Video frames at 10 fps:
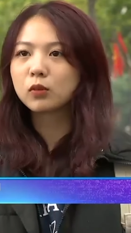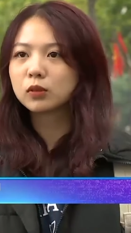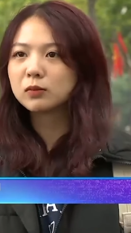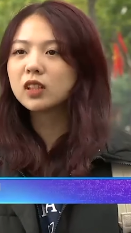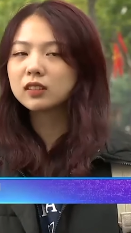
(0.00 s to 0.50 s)

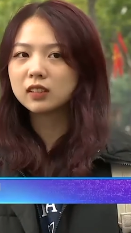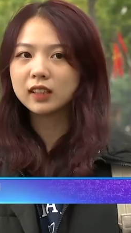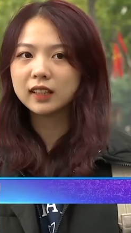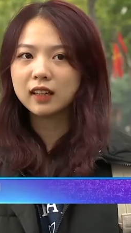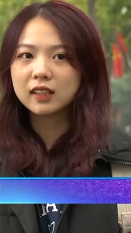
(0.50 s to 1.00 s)
Thêm một bước
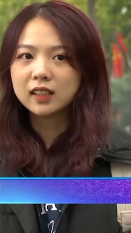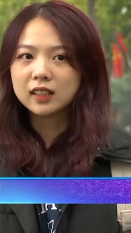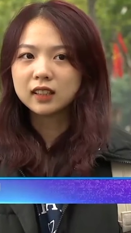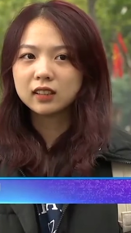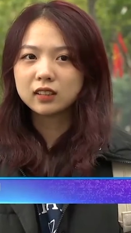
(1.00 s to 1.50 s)
nữa ạ
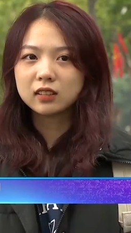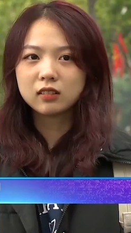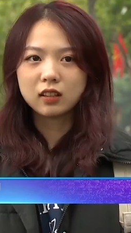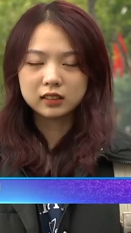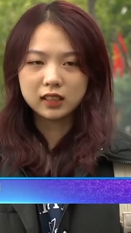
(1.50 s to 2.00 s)

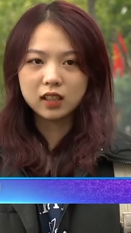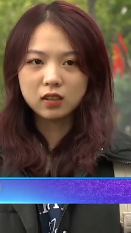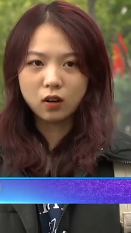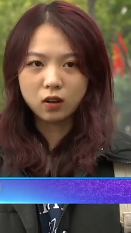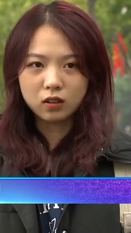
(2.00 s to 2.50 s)
thì thường
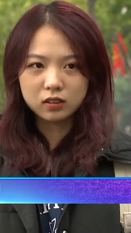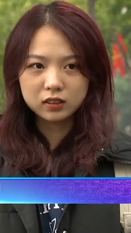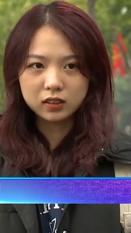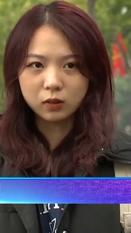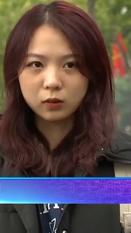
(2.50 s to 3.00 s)
sẽ
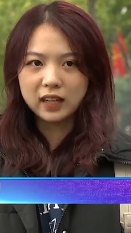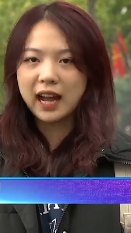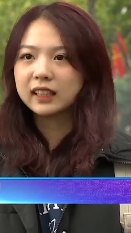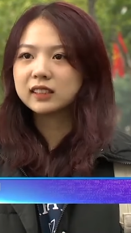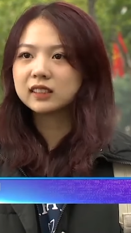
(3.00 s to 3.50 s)
có
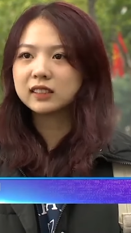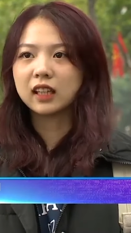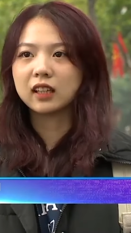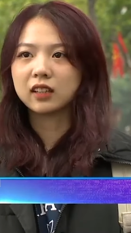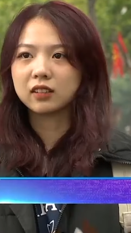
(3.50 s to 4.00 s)
kiểu ngại
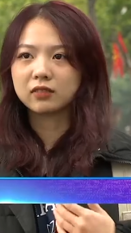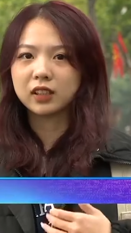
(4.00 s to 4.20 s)
chia sẻ